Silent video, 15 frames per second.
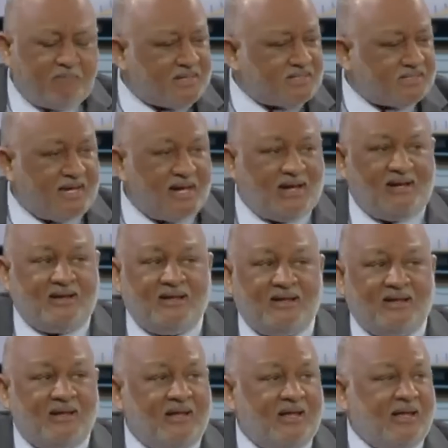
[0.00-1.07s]
muy
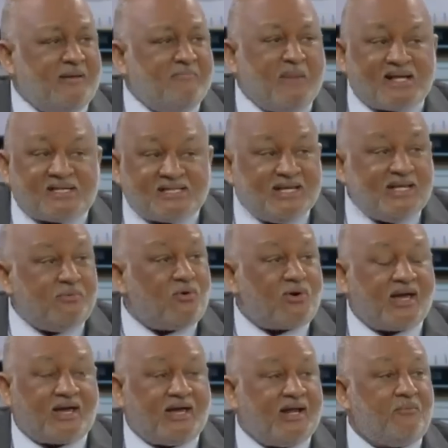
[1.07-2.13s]
especial y
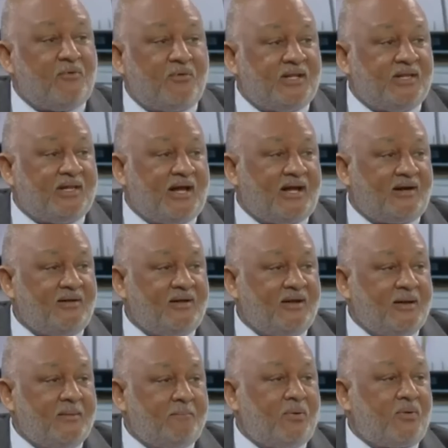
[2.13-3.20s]
masivo que queremos
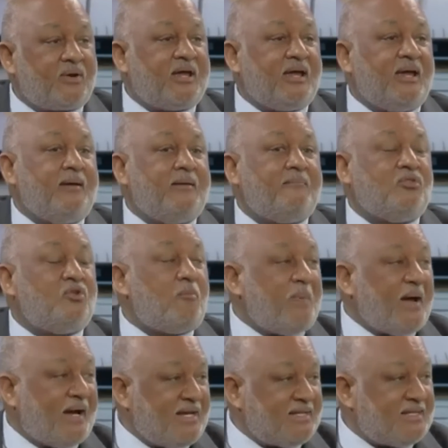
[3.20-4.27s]
brindar, porque
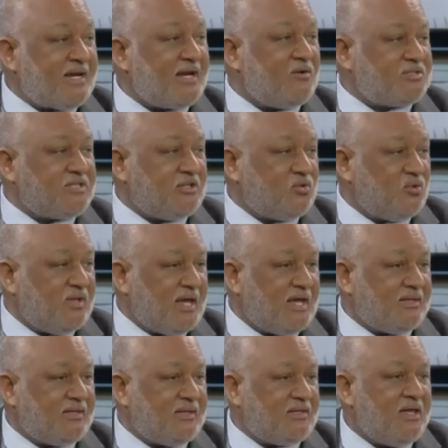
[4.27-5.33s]
nos parece que los
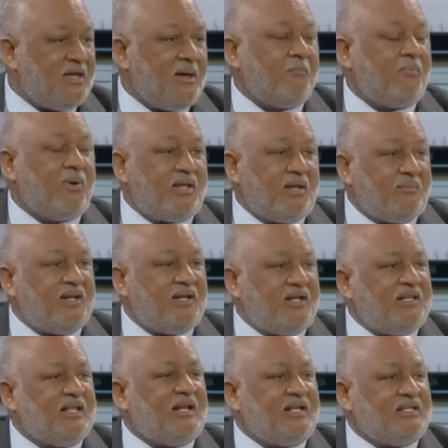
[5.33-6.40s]
estudiantes
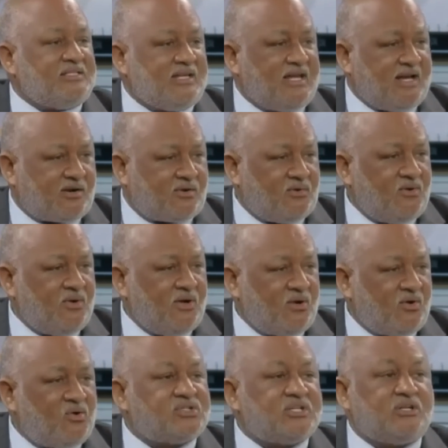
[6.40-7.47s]
pueden venir del
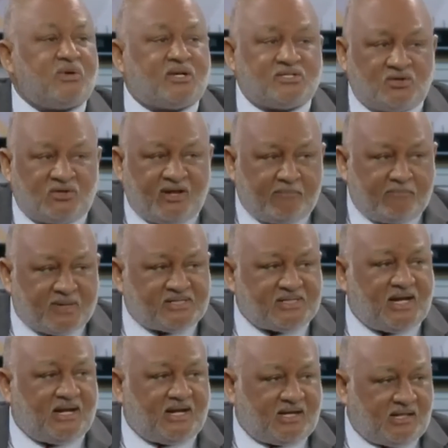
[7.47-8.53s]
encierro con situaciones
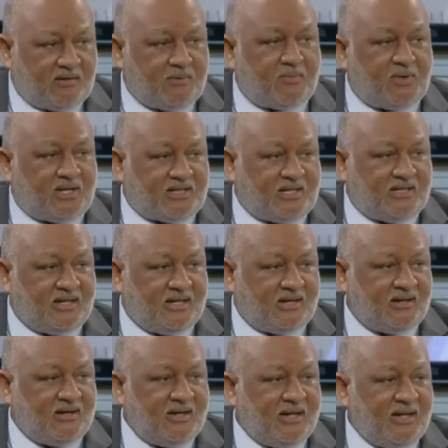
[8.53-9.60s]
especiales que debemos
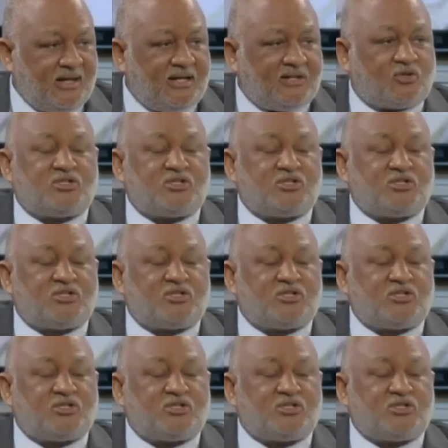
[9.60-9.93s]
atender.